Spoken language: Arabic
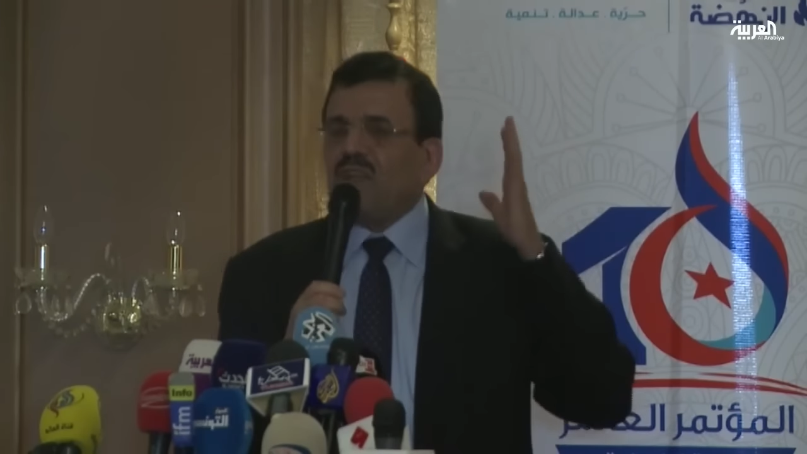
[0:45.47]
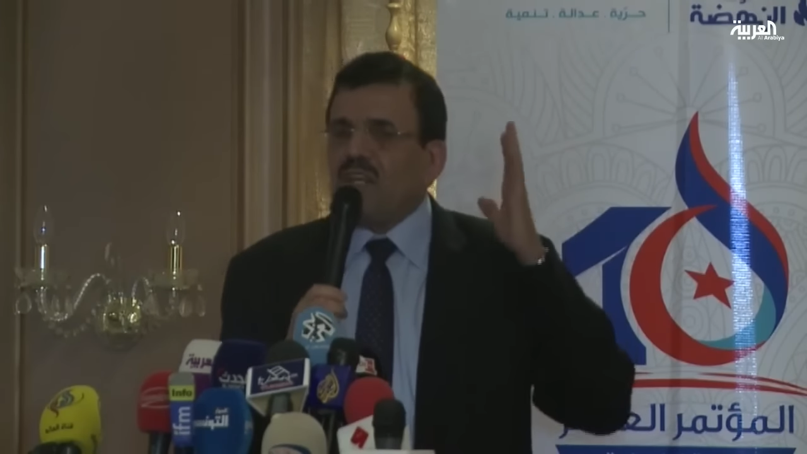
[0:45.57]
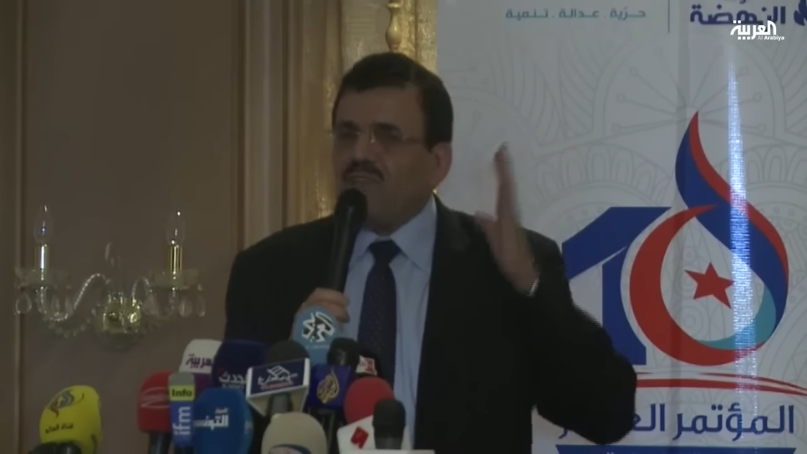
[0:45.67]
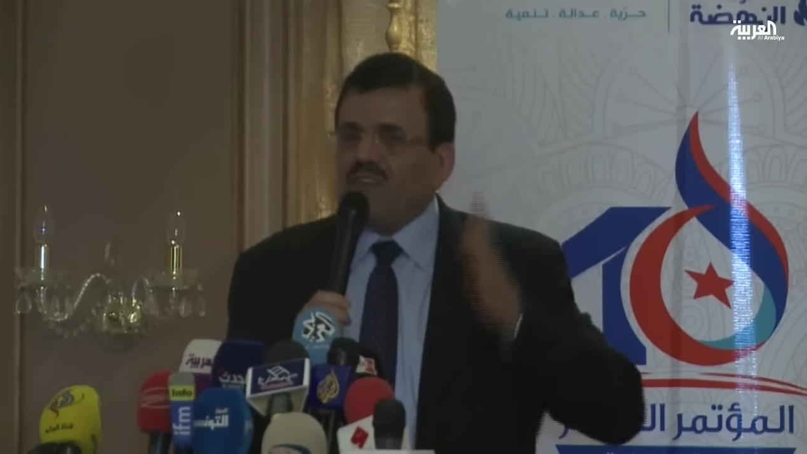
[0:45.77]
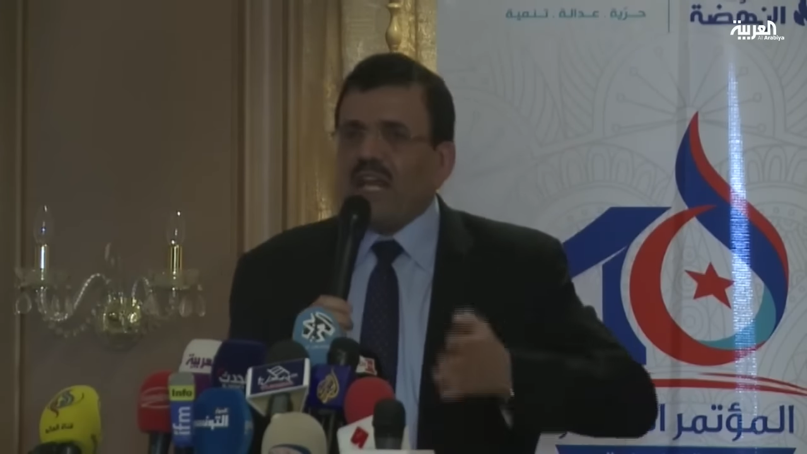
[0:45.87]
في
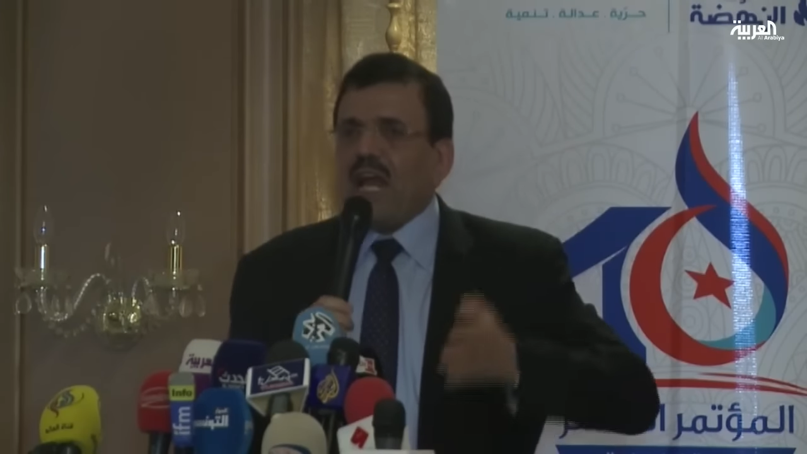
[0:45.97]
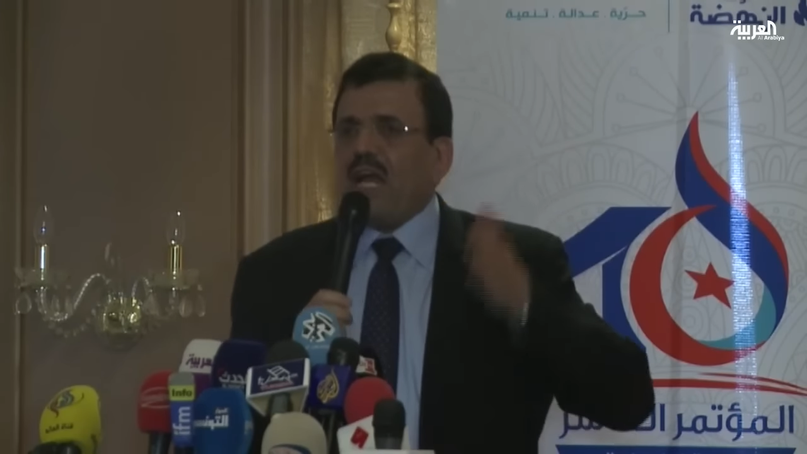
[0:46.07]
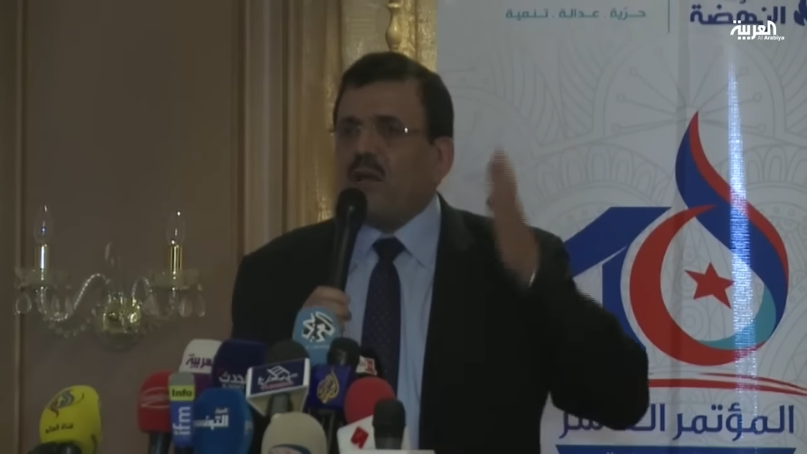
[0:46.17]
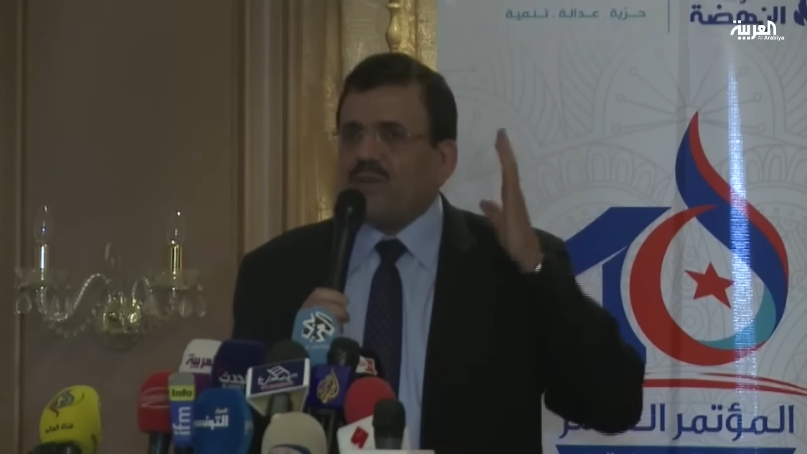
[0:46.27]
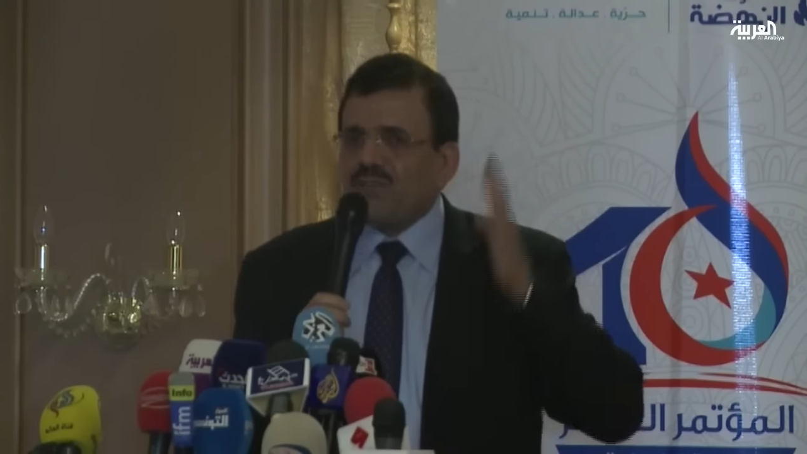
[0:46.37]

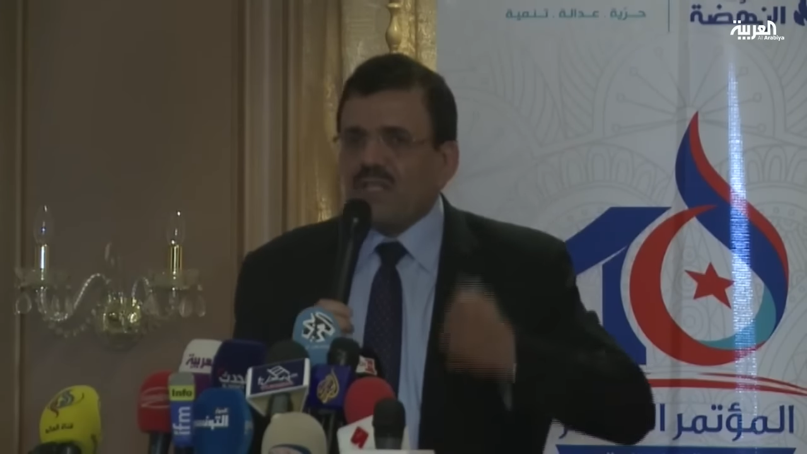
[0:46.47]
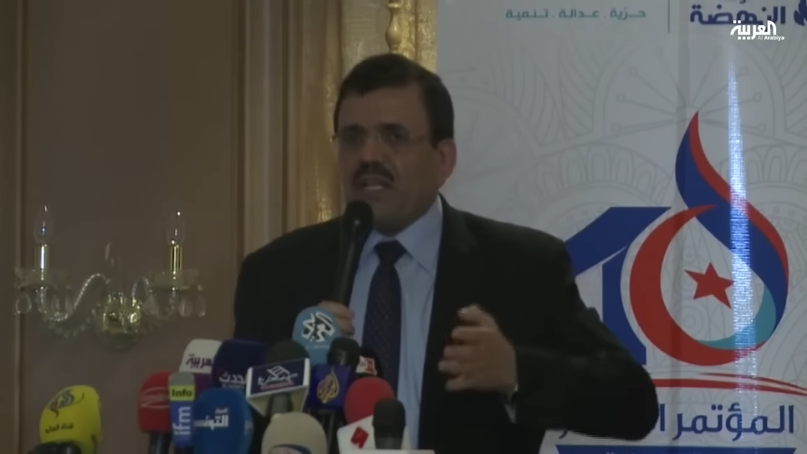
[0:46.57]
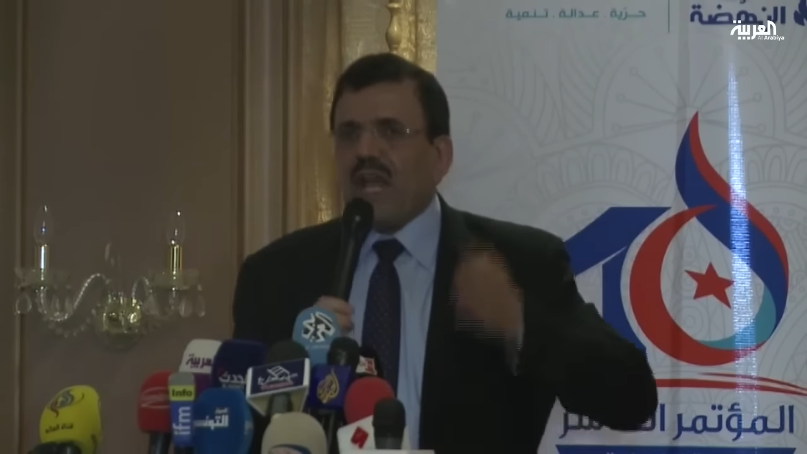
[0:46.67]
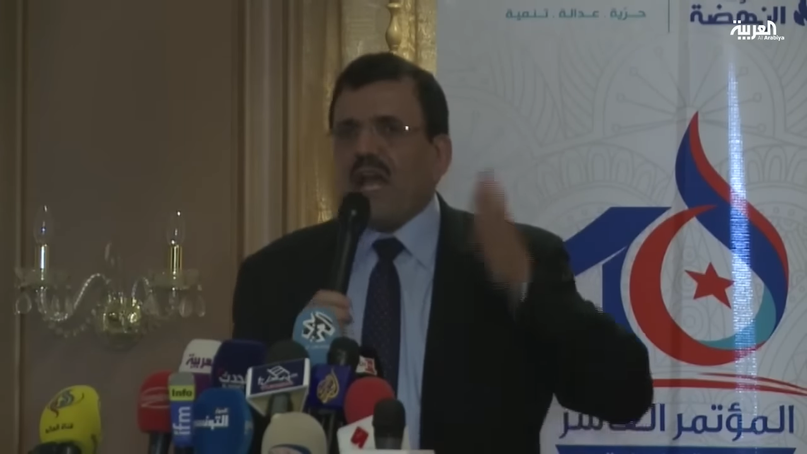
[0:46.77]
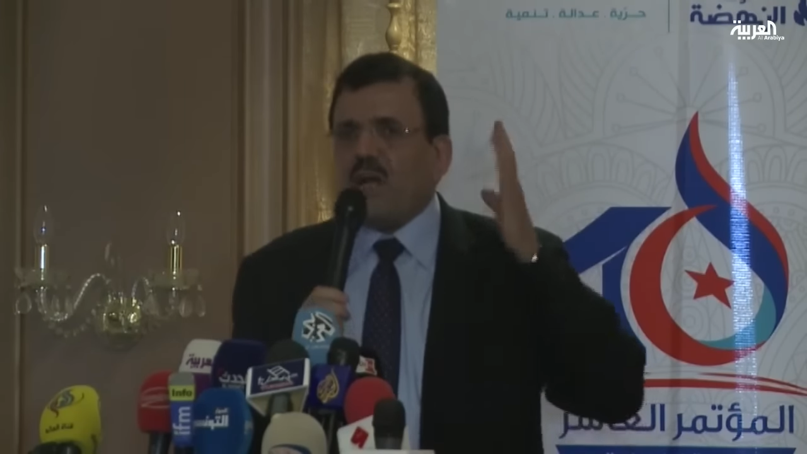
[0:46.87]
الفلاحة
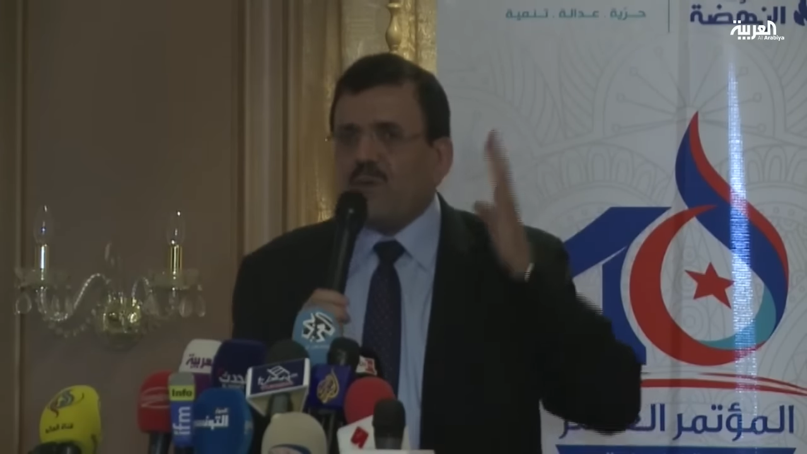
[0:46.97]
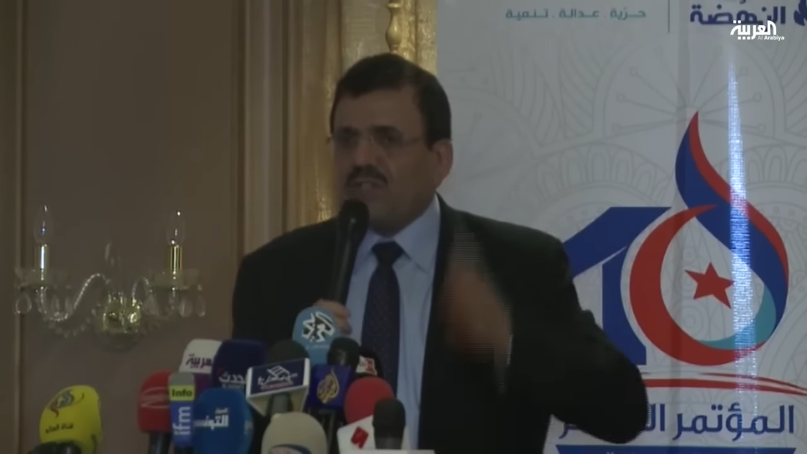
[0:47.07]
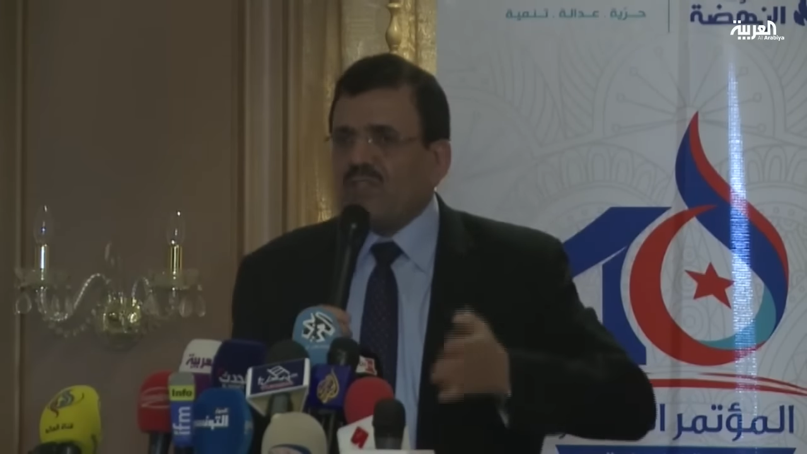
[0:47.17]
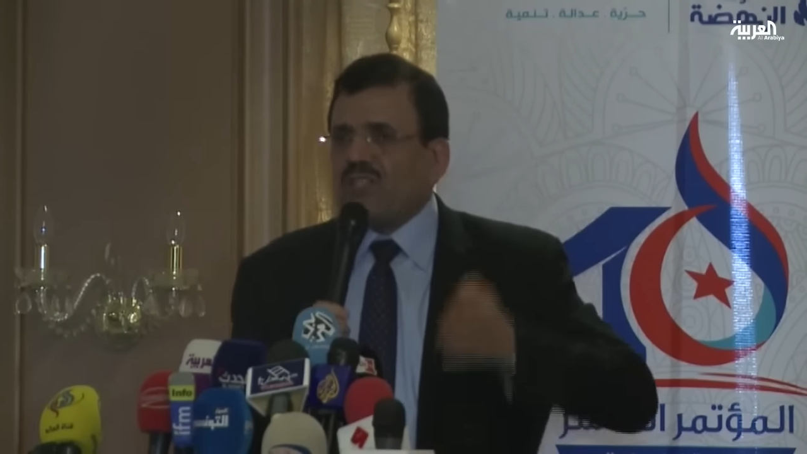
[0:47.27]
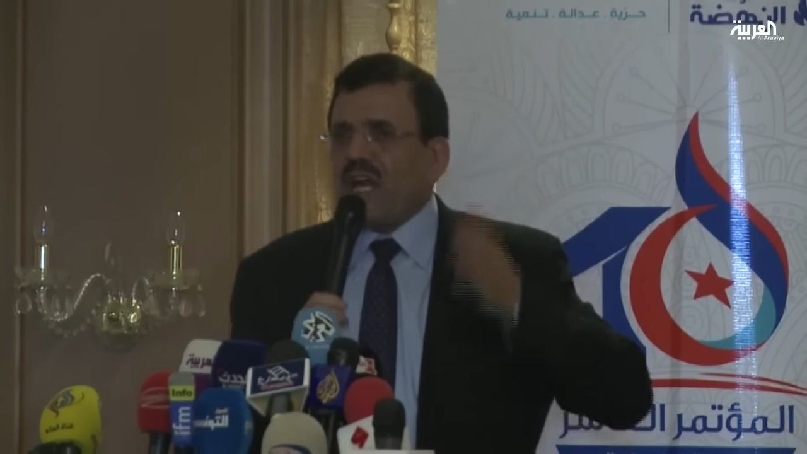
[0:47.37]
والصناعة
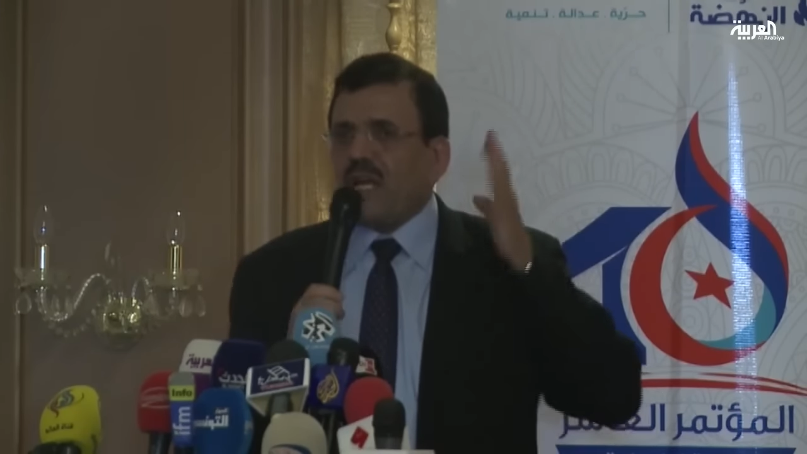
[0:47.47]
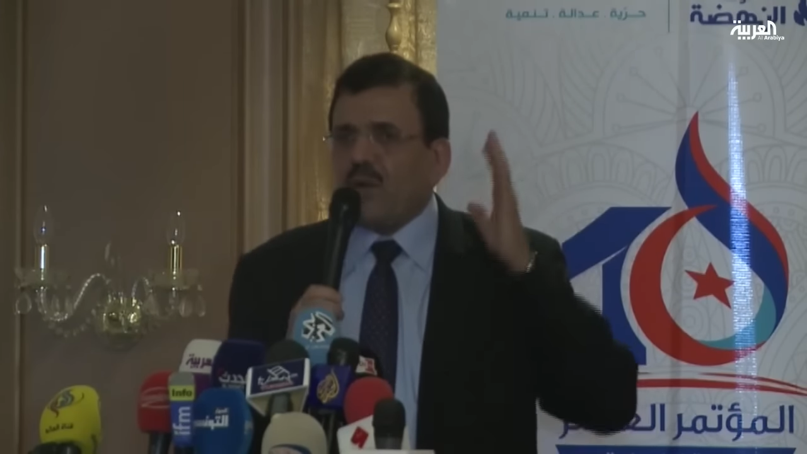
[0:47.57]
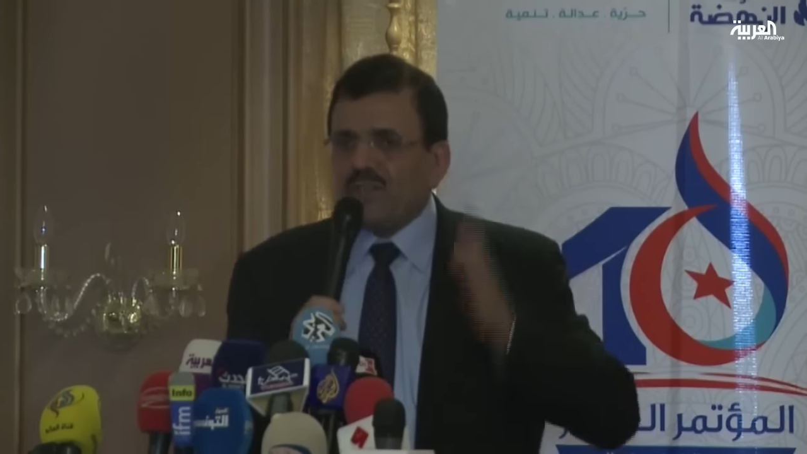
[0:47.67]
والتجارة